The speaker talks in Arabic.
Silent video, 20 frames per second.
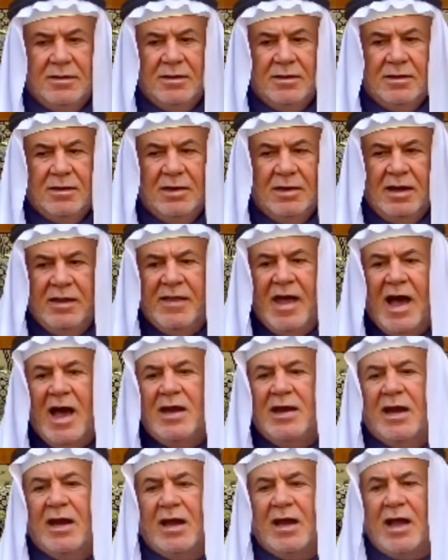
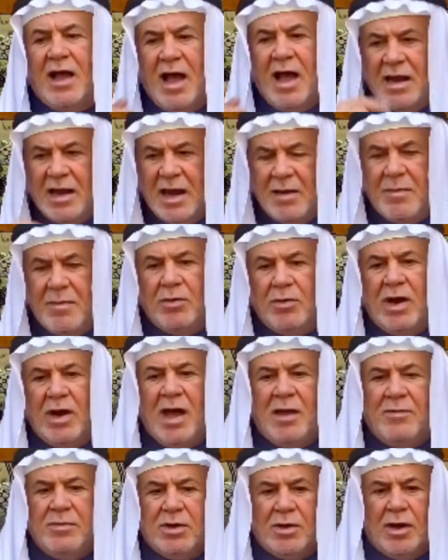لذلك قال المولى
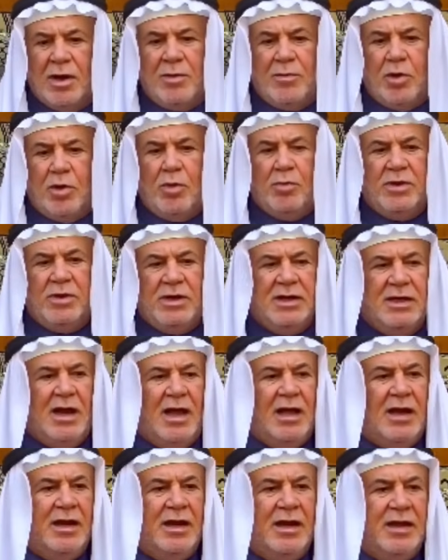امير المؤمنين
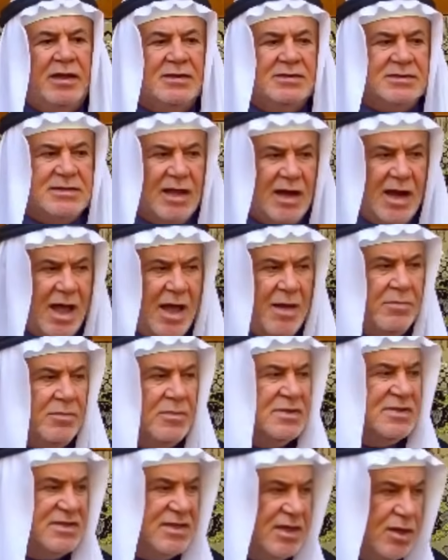عليه السلام
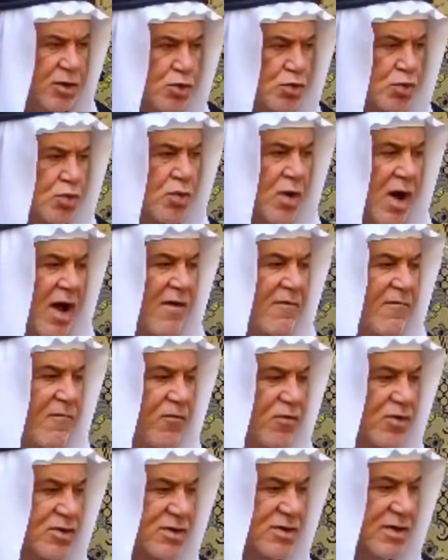زنوا
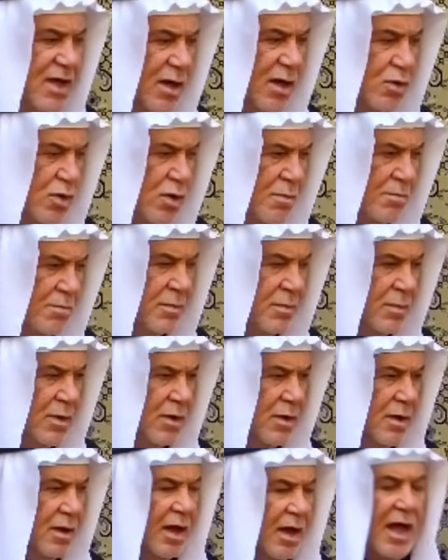انفسكم
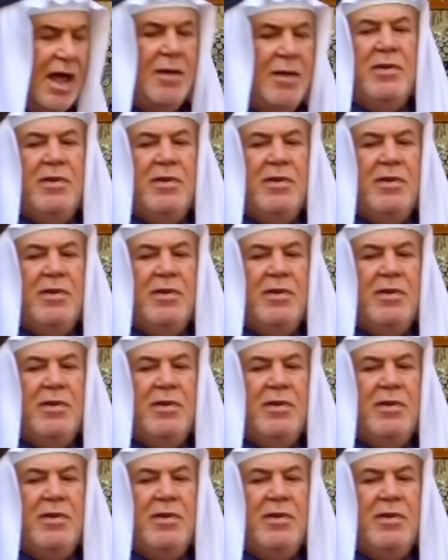قبل